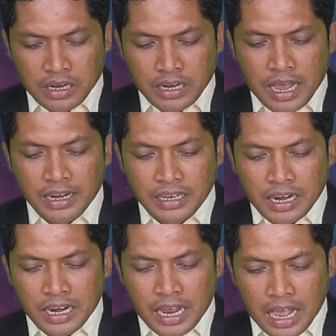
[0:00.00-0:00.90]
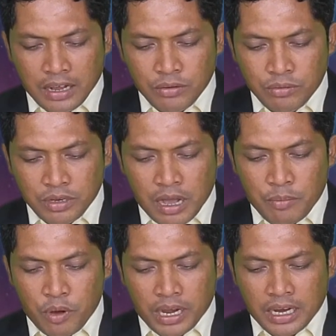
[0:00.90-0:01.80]
Dan karena aku
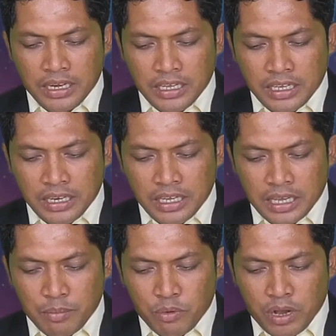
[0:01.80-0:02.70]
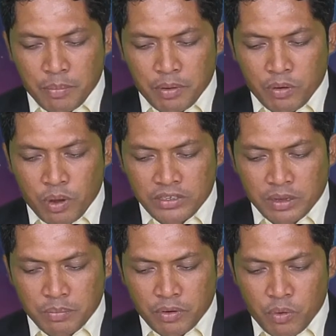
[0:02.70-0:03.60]
kamu akan digiring ke muka
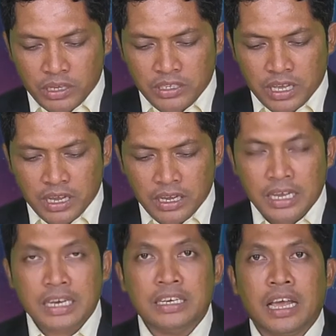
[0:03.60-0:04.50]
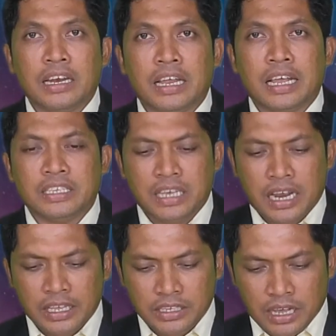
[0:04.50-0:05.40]
penguasa-penguasa dan
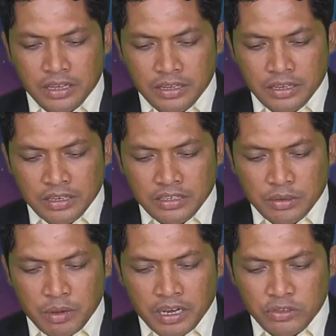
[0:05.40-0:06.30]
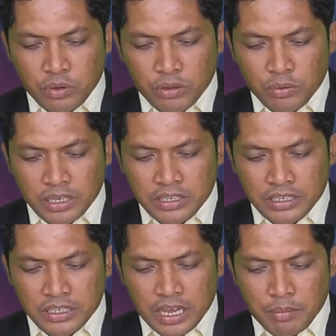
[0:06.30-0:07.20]
raja-raja sebagai suatu
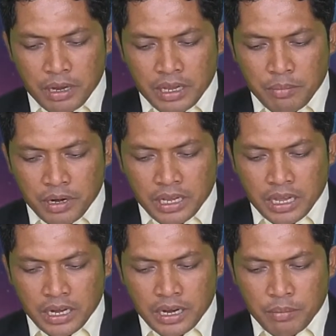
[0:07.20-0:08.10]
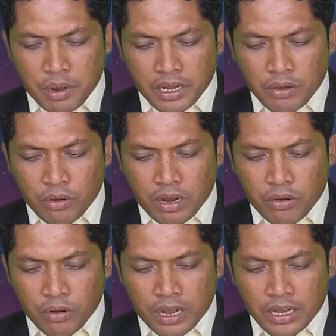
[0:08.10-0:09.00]
kesaksian bagi mereka dan bagi
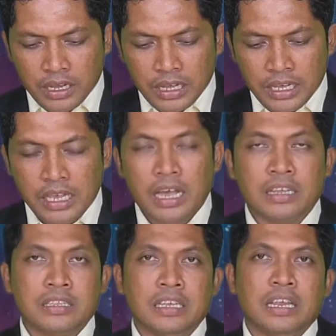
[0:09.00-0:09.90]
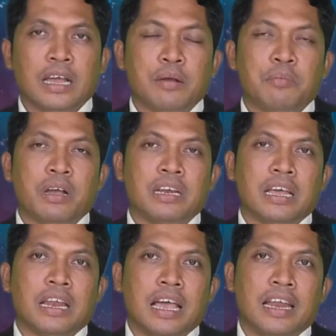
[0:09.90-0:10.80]
orang-orang yang tidak
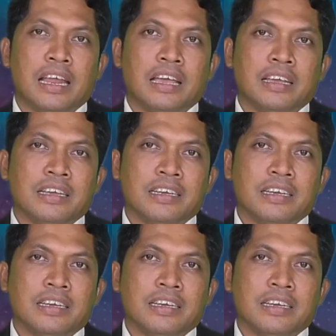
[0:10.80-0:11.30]
mengenal Allah.